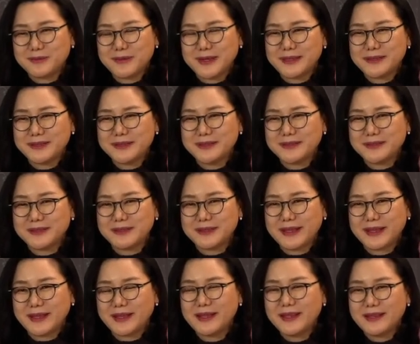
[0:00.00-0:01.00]

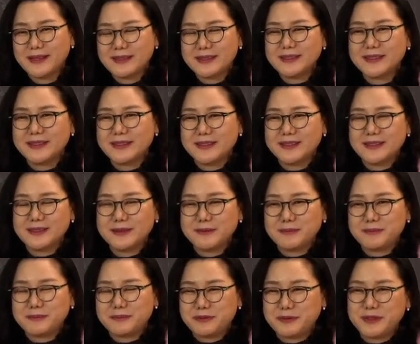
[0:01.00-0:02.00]
만들었는데 특히 이
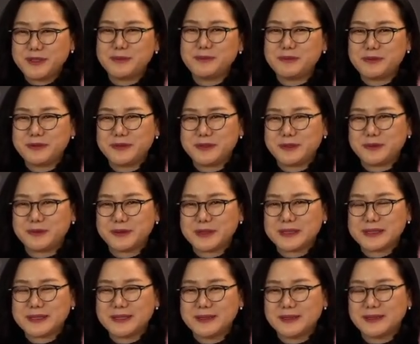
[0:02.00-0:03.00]
브리프를
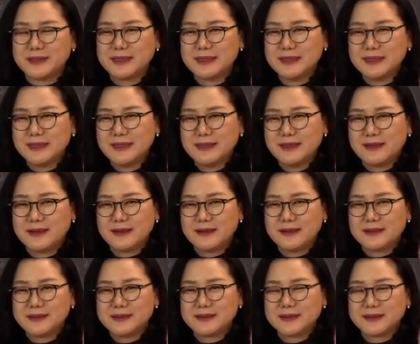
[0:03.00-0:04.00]
통해서
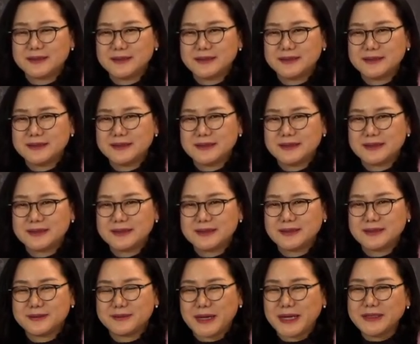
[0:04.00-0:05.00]
어, 저는 그
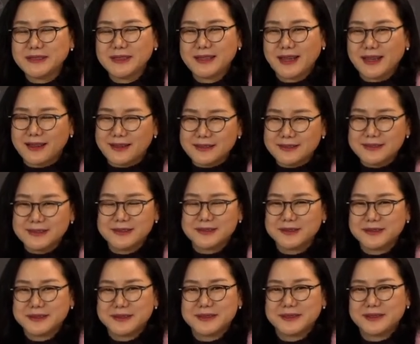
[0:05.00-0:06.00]
많은
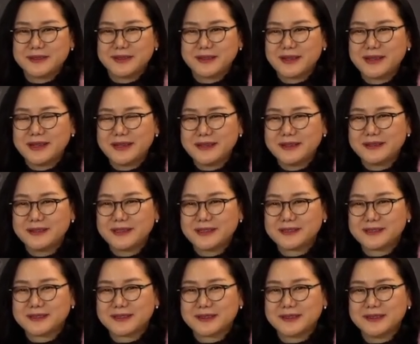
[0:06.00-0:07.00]
가능성을 확인을
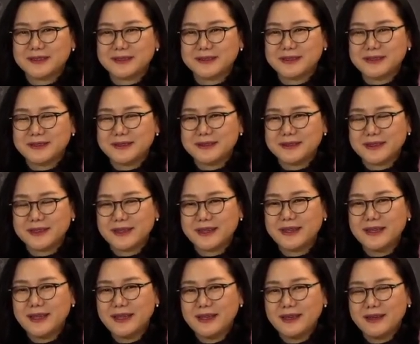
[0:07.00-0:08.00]
했어요.
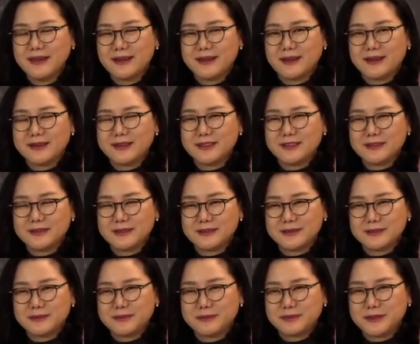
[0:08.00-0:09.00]
이렇게 어,
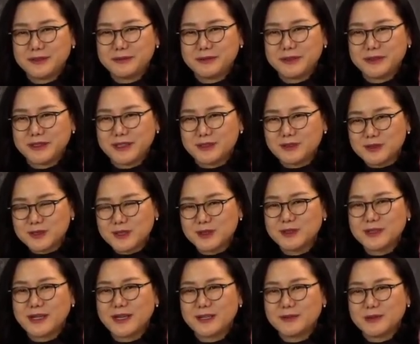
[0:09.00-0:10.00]
이런 브리프를 계속
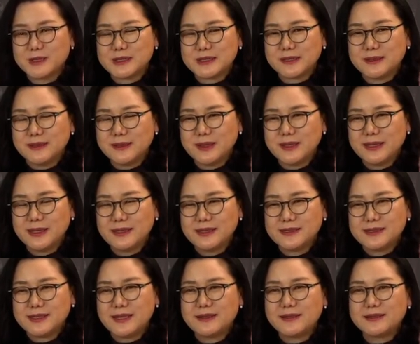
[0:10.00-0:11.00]
써나가면서
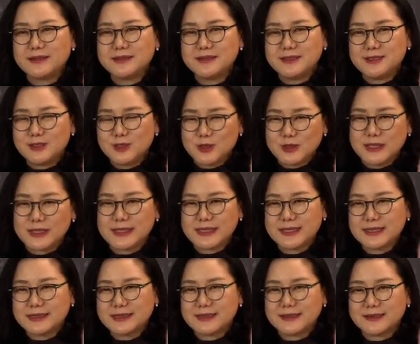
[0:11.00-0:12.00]
책을 쓸 수
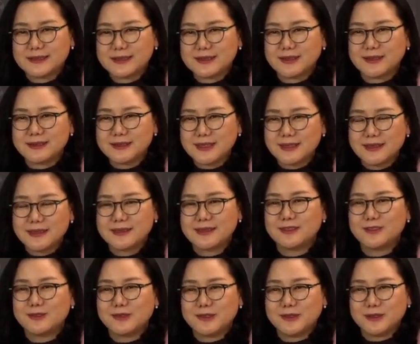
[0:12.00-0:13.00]
있는 그 저자가
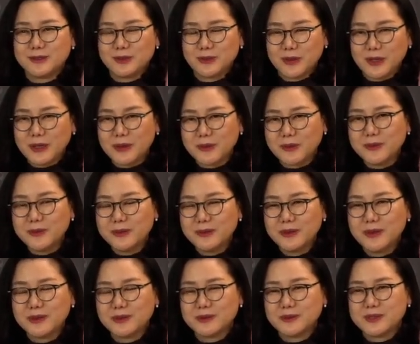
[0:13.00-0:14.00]
되는 훈련도 하고
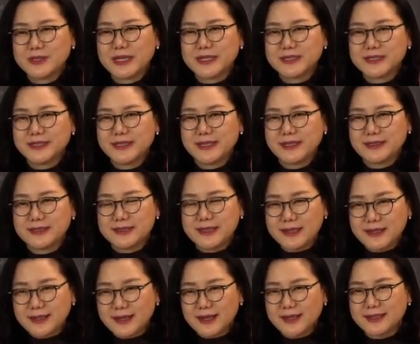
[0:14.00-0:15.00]
그리고 자신의
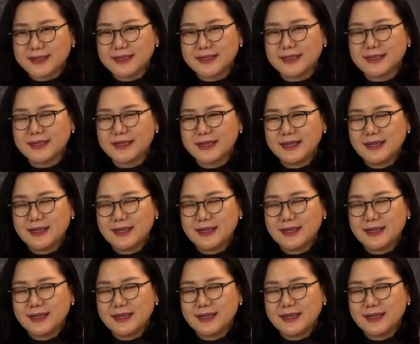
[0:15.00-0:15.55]
생각을